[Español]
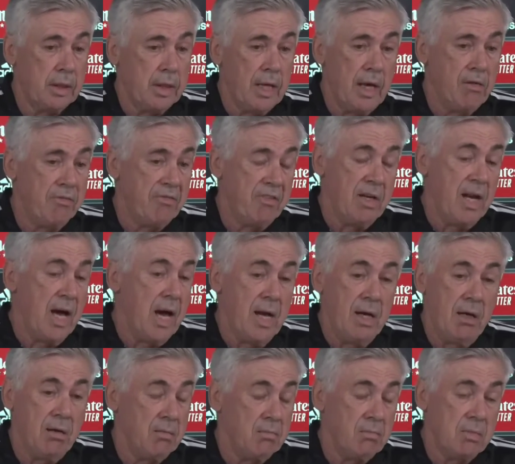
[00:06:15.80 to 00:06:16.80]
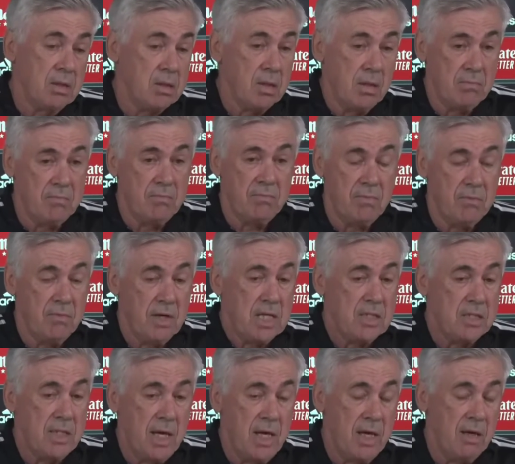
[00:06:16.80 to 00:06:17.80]
que al final va
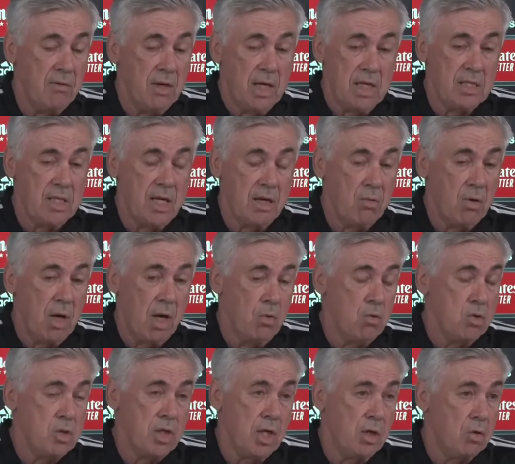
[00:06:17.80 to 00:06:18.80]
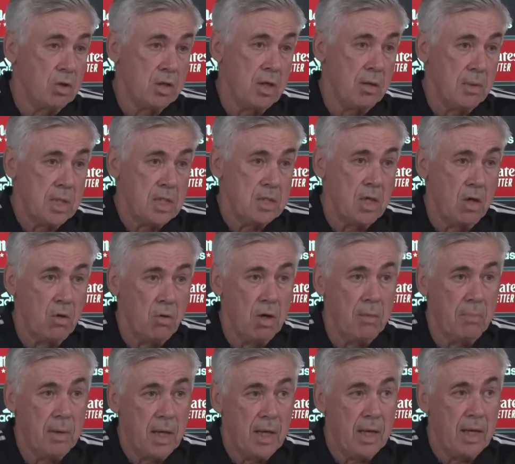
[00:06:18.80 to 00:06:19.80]
a, va a ser una lucha contra Barcelona
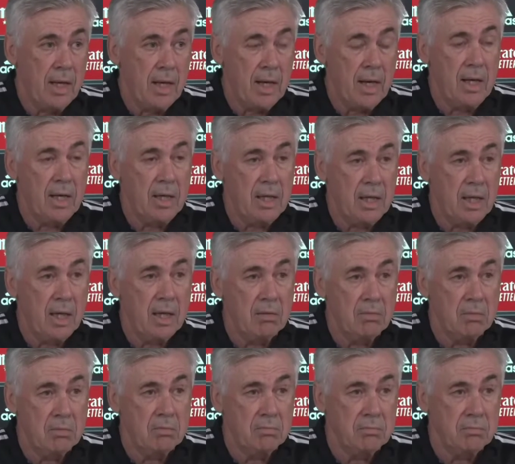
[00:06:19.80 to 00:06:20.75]
para ganar la Liga.